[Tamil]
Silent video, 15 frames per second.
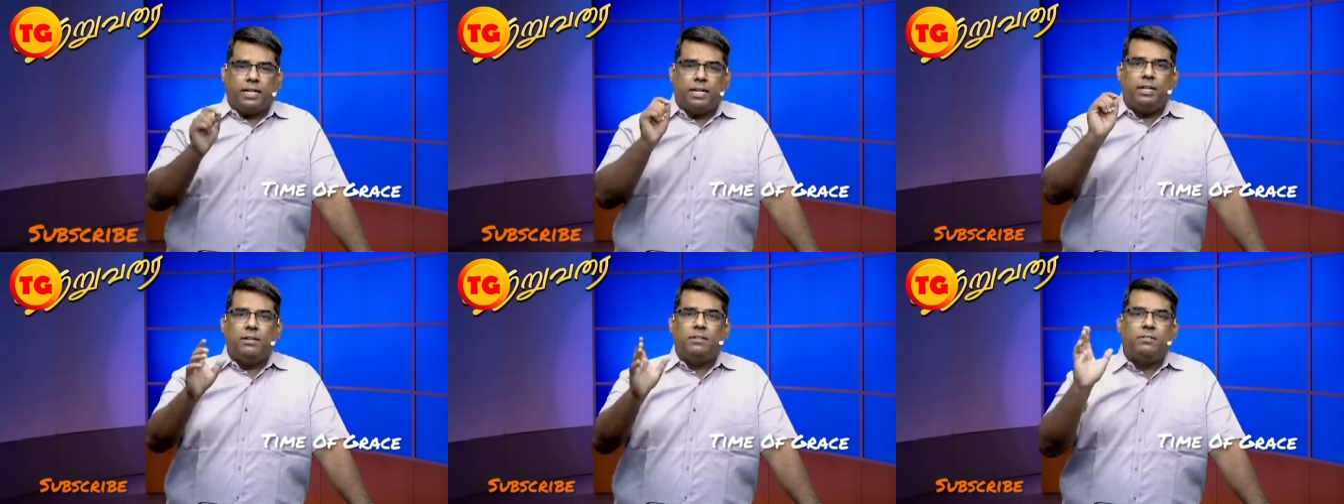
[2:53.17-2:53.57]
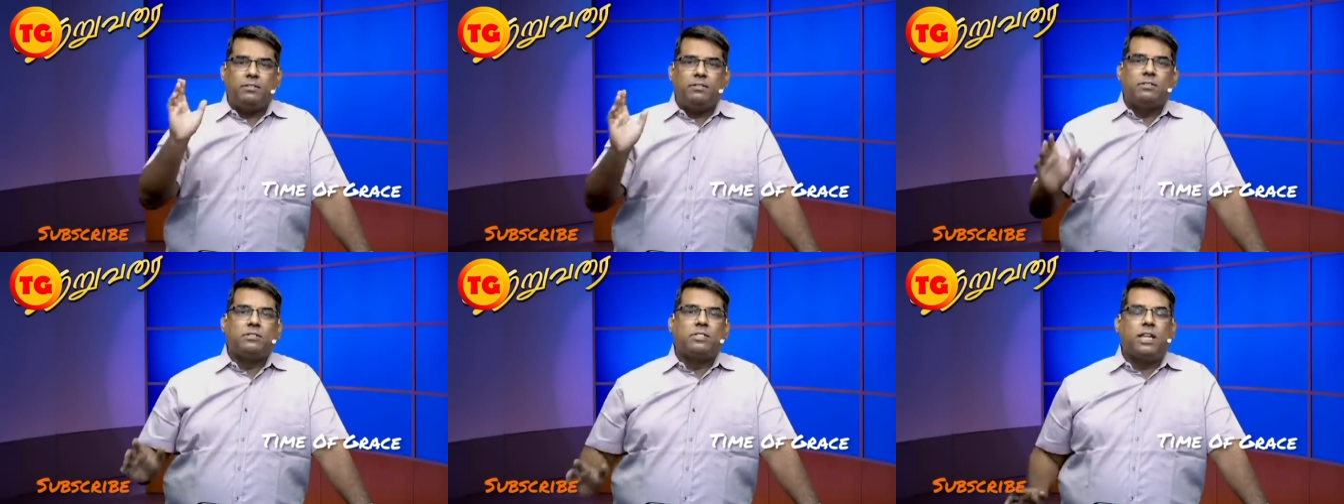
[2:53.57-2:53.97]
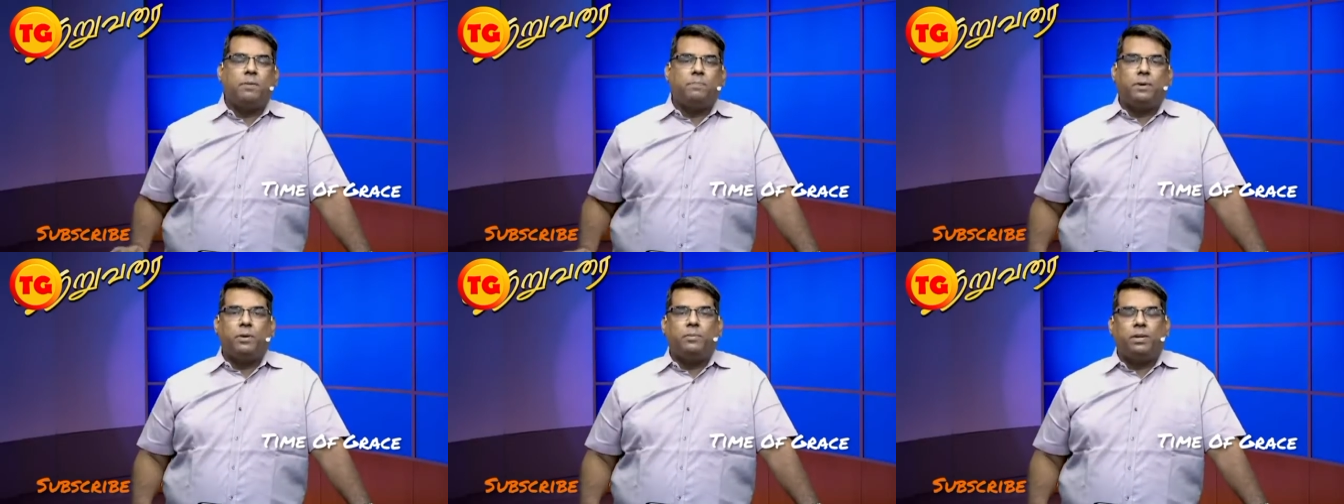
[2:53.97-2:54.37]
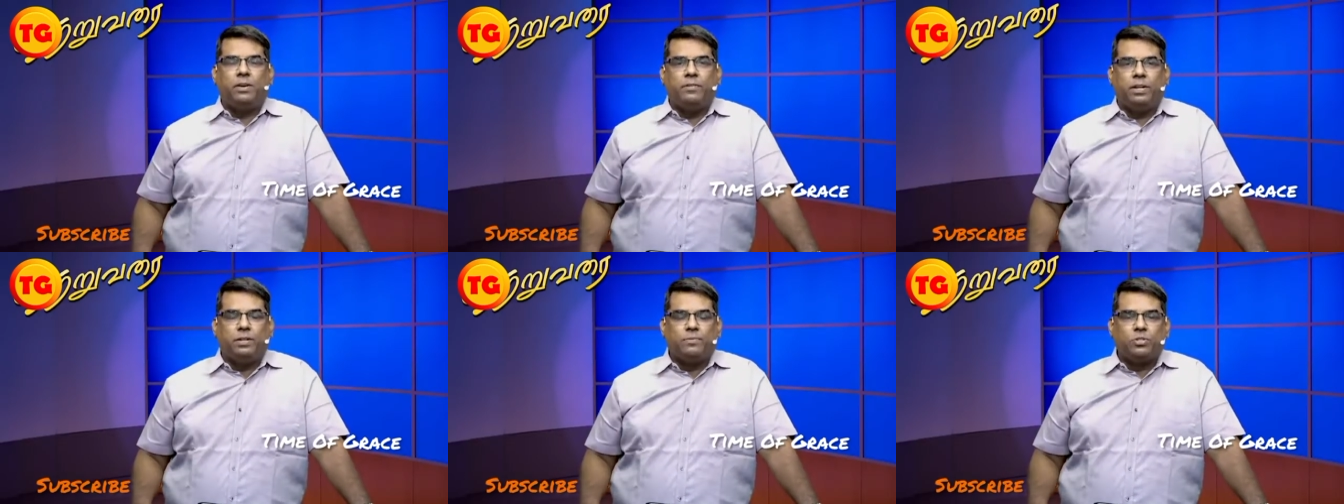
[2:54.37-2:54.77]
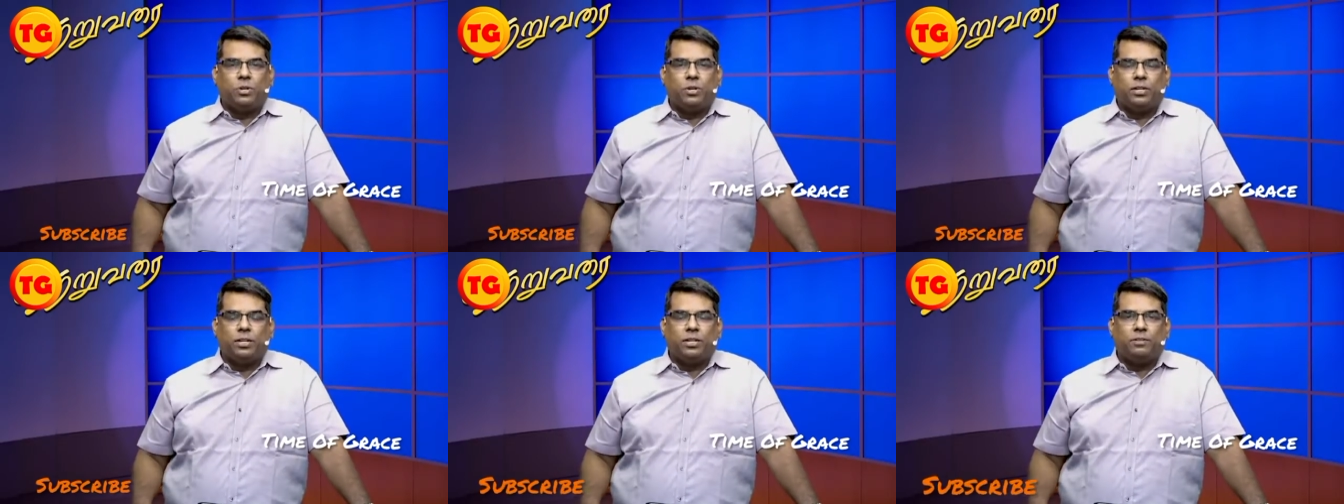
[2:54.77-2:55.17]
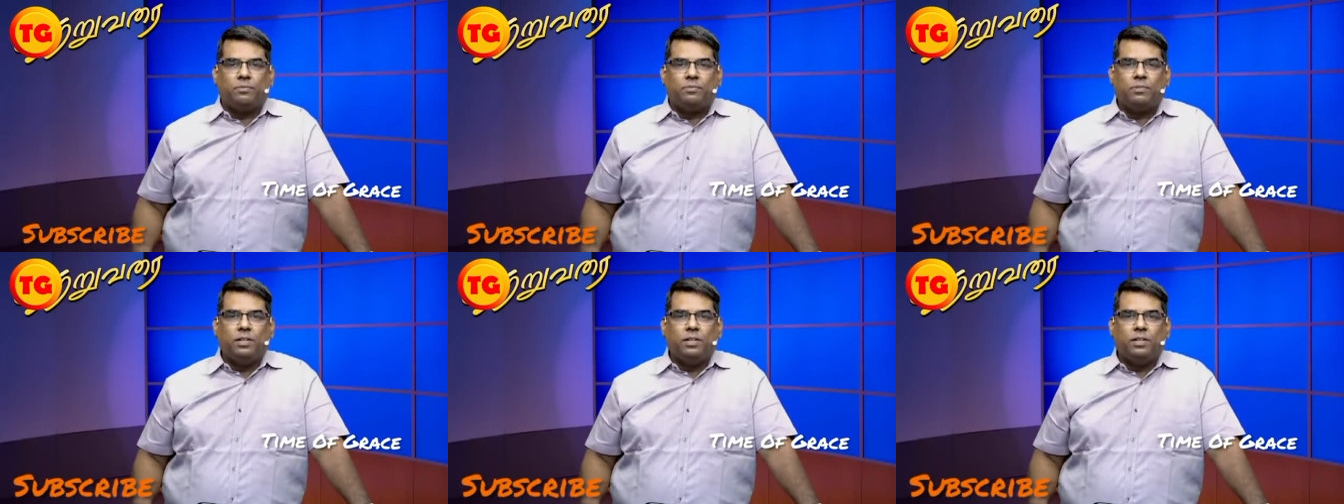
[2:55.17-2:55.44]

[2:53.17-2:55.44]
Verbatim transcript: அதை சரி பண்ணும் என்று வேதம் சொல்லுகிறது